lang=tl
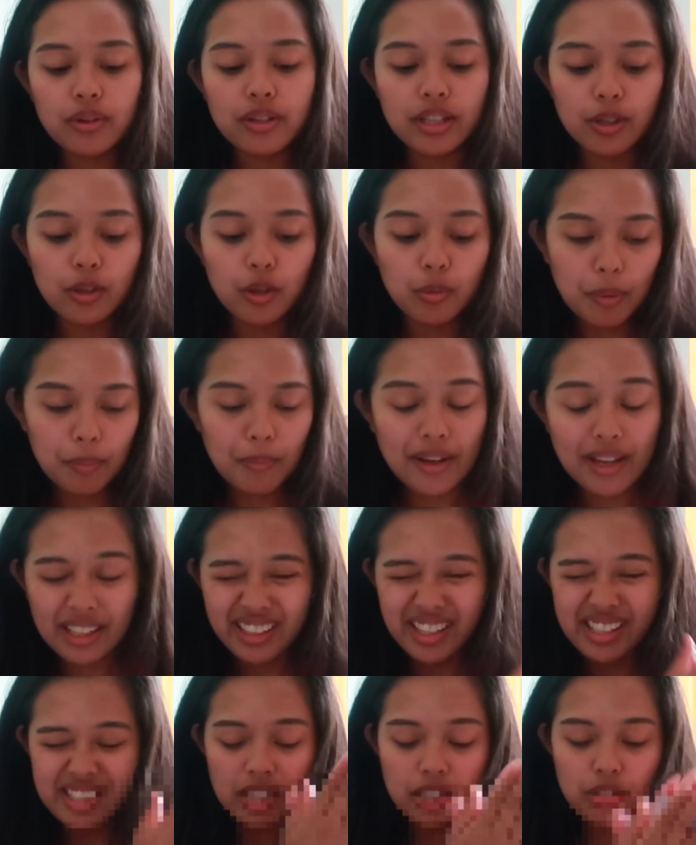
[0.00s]
Hindi ko
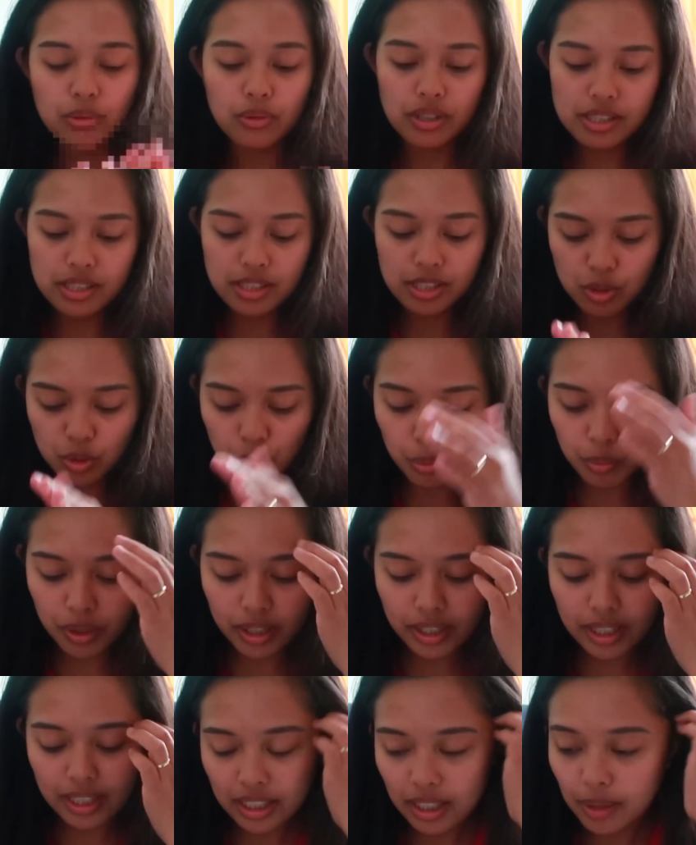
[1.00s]
papakita sa inyo kasi
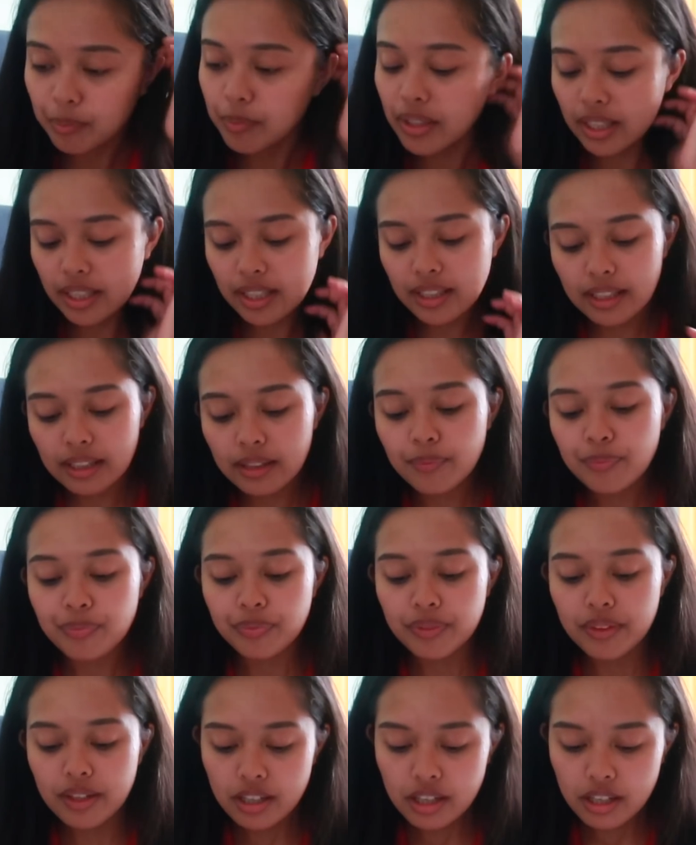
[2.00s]
sobrang hirap i-edit.
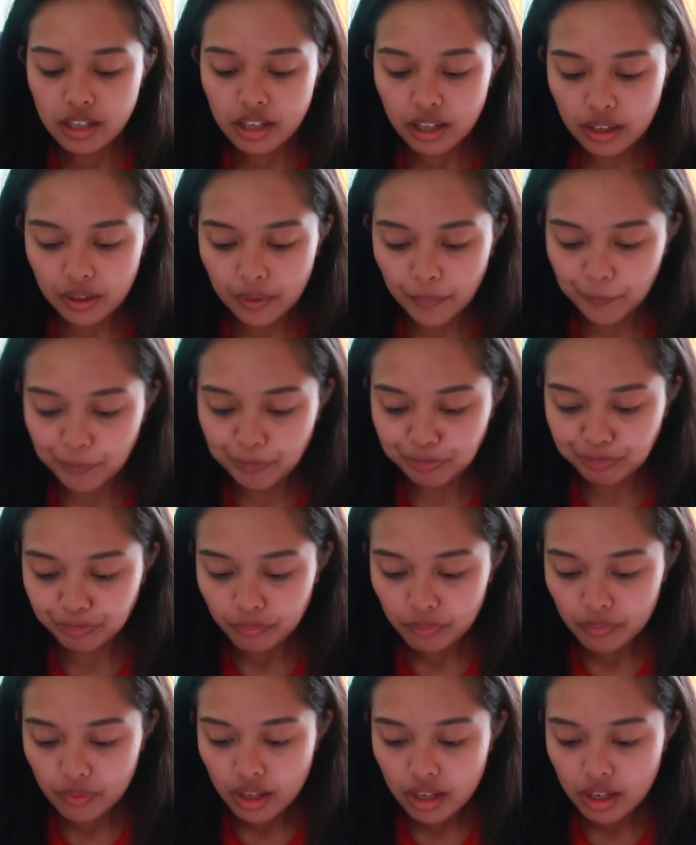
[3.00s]
Um,